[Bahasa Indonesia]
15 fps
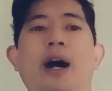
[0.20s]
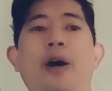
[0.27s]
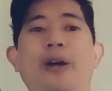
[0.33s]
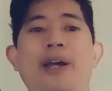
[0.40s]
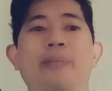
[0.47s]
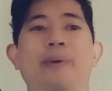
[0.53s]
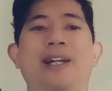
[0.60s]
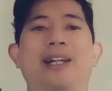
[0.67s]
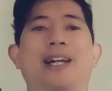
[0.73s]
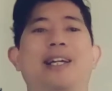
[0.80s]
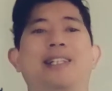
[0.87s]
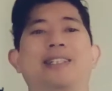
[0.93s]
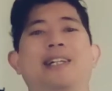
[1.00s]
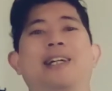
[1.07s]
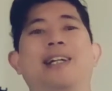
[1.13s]
Oke, balik
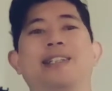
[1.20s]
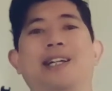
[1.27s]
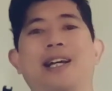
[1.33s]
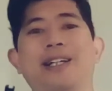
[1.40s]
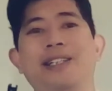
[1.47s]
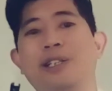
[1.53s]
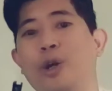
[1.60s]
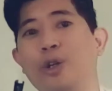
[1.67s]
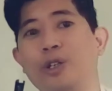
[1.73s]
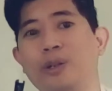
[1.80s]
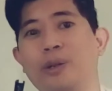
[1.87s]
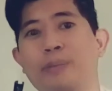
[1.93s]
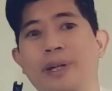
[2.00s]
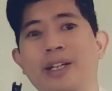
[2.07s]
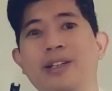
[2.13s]
lagi di channel Krisna Adityo,
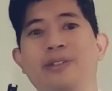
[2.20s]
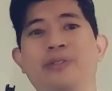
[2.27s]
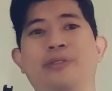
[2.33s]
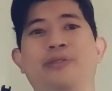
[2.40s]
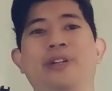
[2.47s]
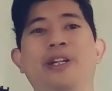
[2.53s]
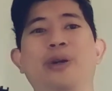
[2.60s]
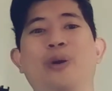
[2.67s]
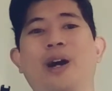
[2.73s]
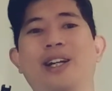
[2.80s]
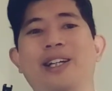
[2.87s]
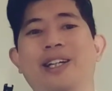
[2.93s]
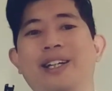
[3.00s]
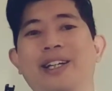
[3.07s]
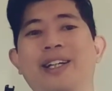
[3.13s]
teman-teman. Video
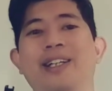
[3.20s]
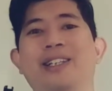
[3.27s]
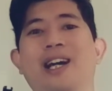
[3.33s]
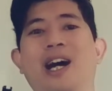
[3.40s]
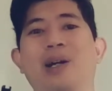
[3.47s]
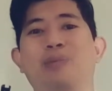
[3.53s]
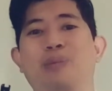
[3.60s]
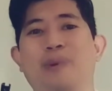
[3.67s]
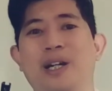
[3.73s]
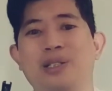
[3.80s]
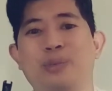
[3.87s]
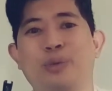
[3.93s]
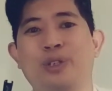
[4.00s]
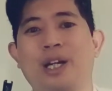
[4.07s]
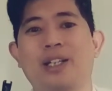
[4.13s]
kali ini kita akan
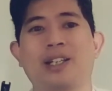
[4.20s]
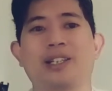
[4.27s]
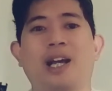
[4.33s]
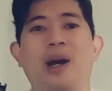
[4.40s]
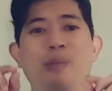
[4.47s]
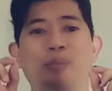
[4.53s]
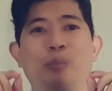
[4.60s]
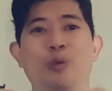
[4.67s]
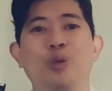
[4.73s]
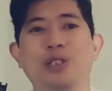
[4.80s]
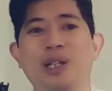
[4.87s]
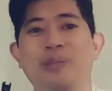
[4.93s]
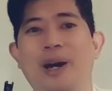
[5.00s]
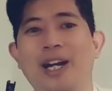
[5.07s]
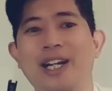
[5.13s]
membahas seputar tentang
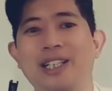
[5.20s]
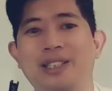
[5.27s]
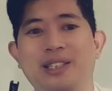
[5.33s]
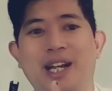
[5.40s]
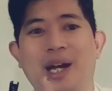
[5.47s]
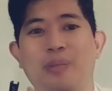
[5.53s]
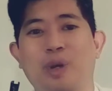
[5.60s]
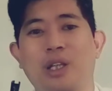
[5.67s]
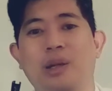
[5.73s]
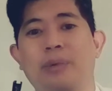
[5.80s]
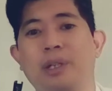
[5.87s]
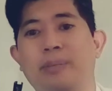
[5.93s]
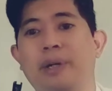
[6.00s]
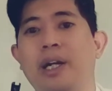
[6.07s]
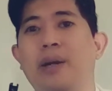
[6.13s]
musik badis. Nah, buat
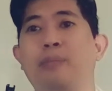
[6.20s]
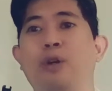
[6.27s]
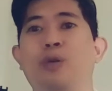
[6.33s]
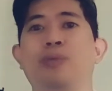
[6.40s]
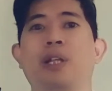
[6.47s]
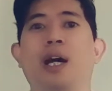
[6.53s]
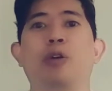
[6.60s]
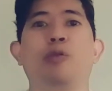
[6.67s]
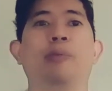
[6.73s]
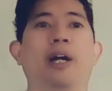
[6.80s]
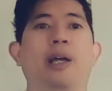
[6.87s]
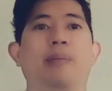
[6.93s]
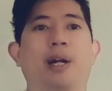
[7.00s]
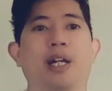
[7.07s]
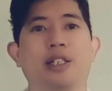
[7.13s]
teman-teman yang belum tahu
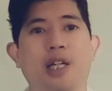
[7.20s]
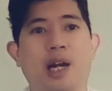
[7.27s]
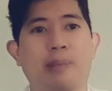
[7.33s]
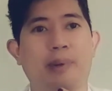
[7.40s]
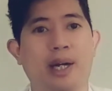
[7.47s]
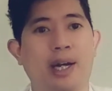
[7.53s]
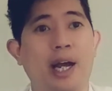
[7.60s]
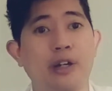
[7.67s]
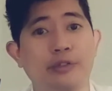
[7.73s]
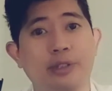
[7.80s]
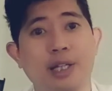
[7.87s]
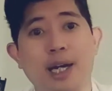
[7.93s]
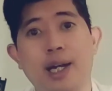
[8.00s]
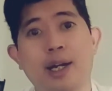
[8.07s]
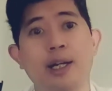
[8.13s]
bagaimana cara
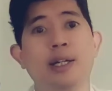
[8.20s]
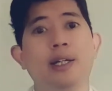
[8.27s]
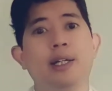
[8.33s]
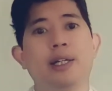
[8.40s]
mendaftar,